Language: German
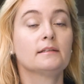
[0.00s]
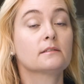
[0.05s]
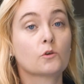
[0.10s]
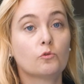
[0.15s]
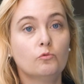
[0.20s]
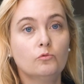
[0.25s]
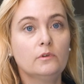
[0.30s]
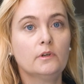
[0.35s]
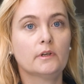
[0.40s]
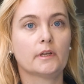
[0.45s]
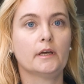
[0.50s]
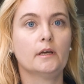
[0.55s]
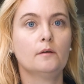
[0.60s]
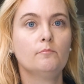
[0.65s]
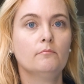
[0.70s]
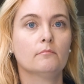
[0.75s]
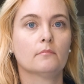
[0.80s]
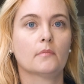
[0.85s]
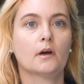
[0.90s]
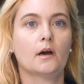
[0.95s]
als
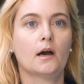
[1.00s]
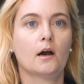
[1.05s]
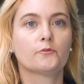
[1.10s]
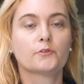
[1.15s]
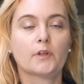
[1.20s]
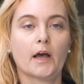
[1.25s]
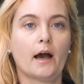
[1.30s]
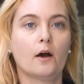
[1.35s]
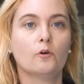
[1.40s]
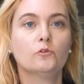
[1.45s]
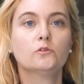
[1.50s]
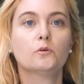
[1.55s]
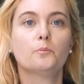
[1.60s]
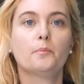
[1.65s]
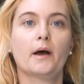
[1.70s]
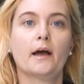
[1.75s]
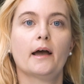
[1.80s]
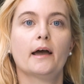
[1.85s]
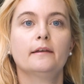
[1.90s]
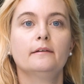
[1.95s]
Kunde auf der
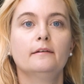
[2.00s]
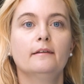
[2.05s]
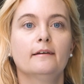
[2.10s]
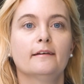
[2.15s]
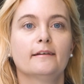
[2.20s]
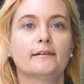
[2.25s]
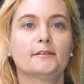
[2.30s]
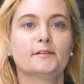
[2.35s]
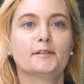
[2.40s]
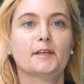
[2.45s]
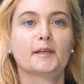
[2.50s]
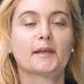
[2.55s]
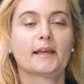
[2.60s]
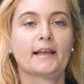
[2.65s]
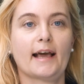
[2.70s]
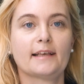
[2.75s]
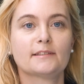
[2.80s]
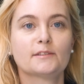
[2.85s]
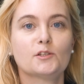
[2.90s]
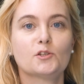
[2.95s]
Autobahn den
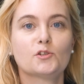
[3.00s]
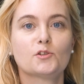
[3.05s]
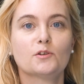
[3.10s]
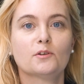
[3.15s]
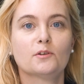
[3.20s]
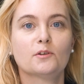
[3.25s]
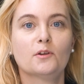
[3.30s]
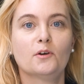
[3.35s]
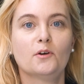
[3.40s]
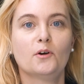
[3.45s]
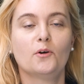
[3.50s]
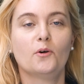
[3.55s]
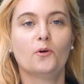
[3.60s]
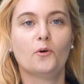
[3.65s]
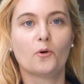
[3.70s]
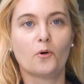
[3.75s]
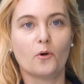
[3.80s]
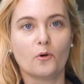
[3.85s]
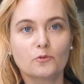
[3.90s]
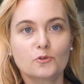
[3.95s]
klassischen
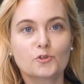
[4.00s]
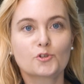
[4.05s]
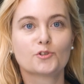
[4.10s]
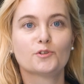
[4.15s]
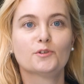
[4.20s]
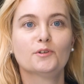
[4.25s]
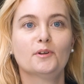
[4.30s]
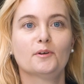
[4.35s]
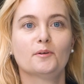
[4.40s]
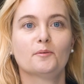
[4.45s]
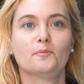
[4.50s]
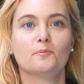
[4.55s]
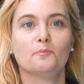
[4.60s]
orangen